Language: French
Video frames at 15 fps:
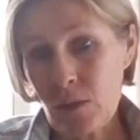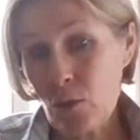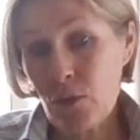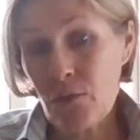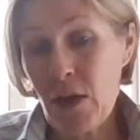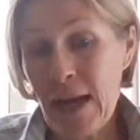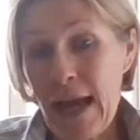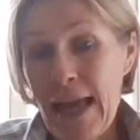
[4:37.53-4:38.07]

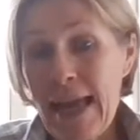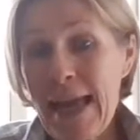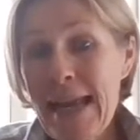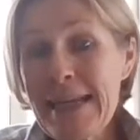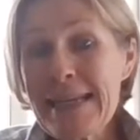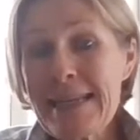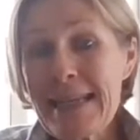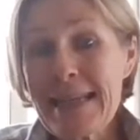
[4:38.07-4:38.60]
Donc voilà,
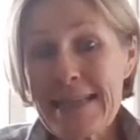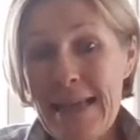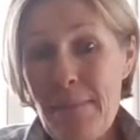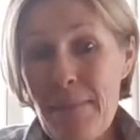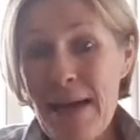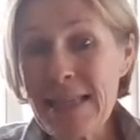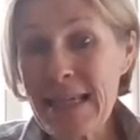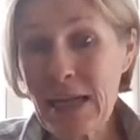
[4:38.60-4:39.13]
elle, c'était sa
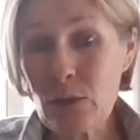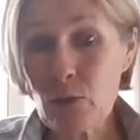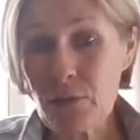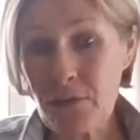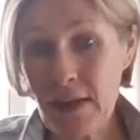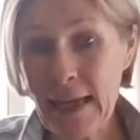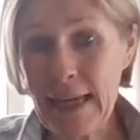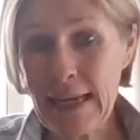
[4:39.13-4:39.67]
manière de
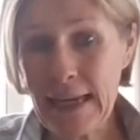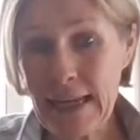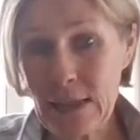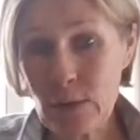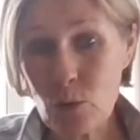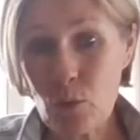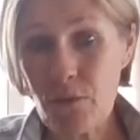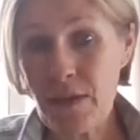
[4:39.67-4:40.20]
faire. Elle
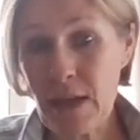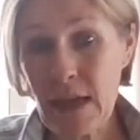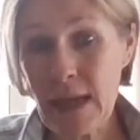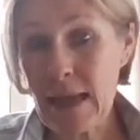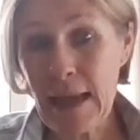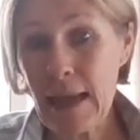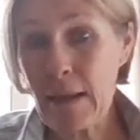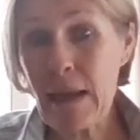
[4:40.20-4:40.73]
a trouvé
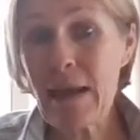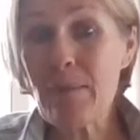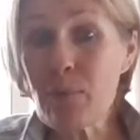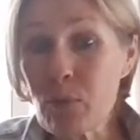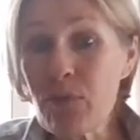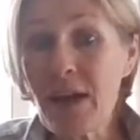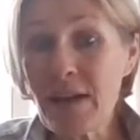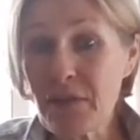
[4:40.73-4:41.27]
qu'elle elle,
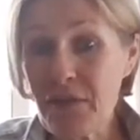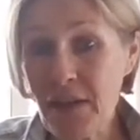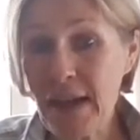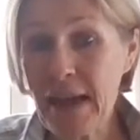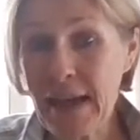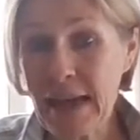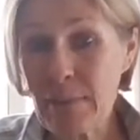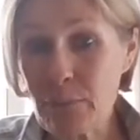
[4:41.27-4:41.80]
pouvait le
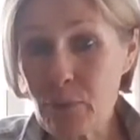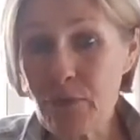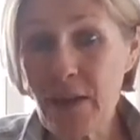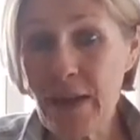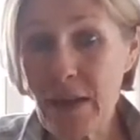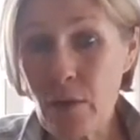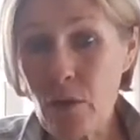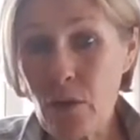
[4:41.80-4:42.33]
faire, elle
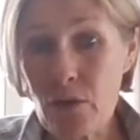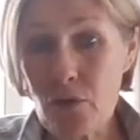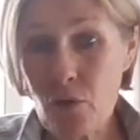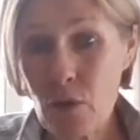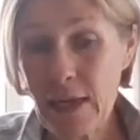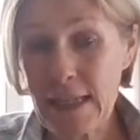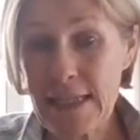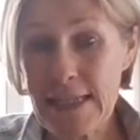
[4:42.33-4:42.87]
pouvait euh,
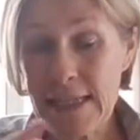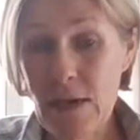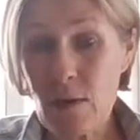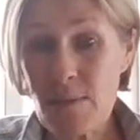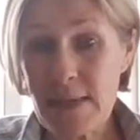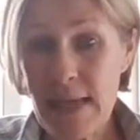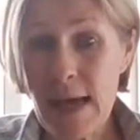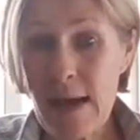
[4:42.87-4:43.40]
s'organiser
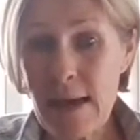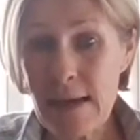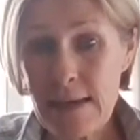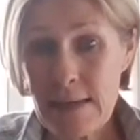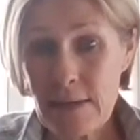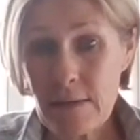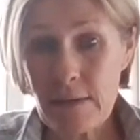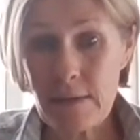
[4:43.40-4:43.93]
comme ça.
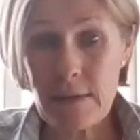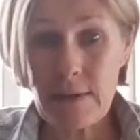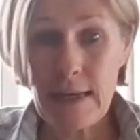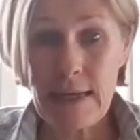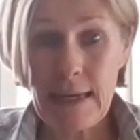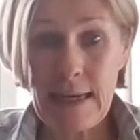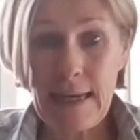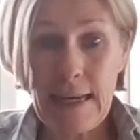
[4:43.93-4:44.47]
Hein
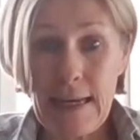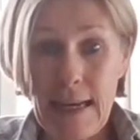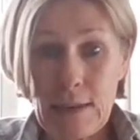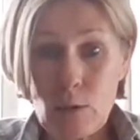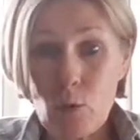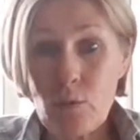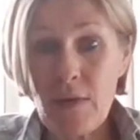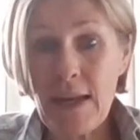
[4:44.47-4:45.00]
elle, a
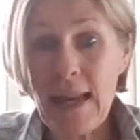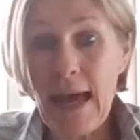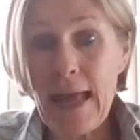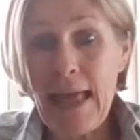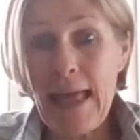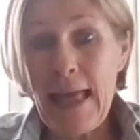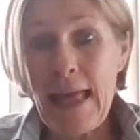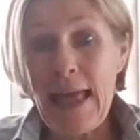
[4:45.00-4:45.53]
trouvé là.
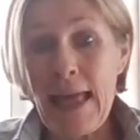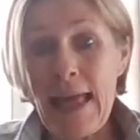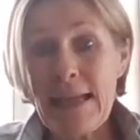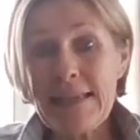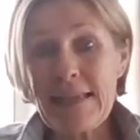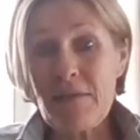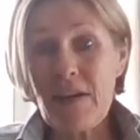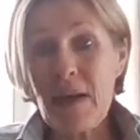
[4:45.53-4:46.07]

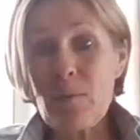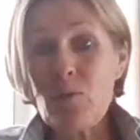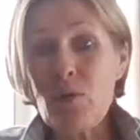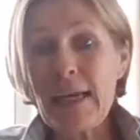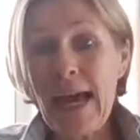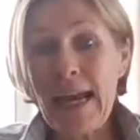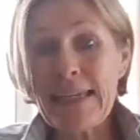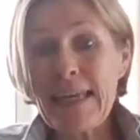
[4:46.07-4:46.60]
Elle s'est
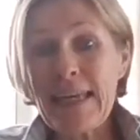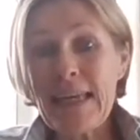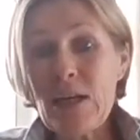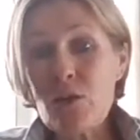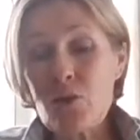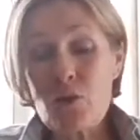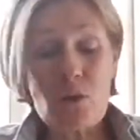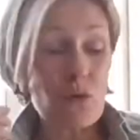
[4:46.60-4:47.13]
vraiment calquée.
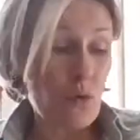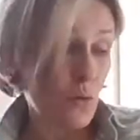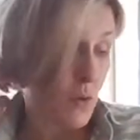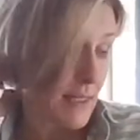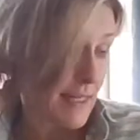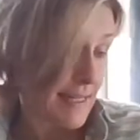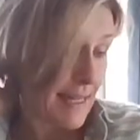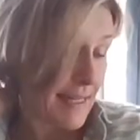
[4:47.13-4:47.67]

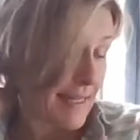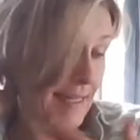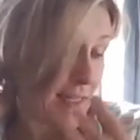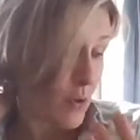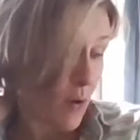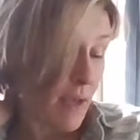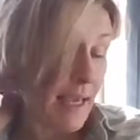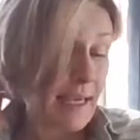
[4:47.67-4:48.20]
C'était
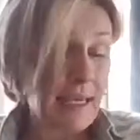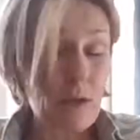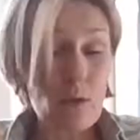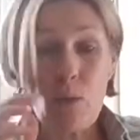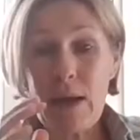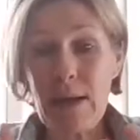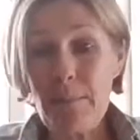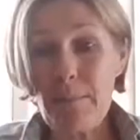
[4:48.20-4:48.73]
des horaires qui
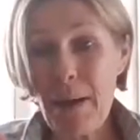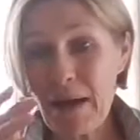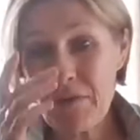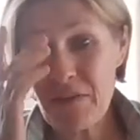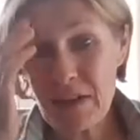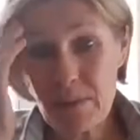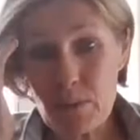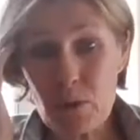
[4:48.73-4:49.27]
lui allaient
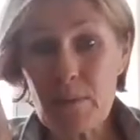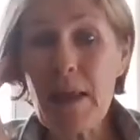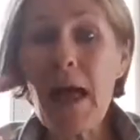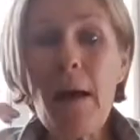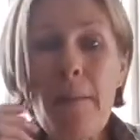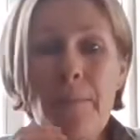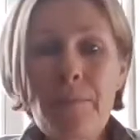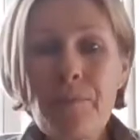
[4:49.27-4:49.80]
parfaitement
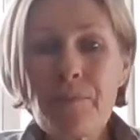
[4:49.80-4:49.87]
bien.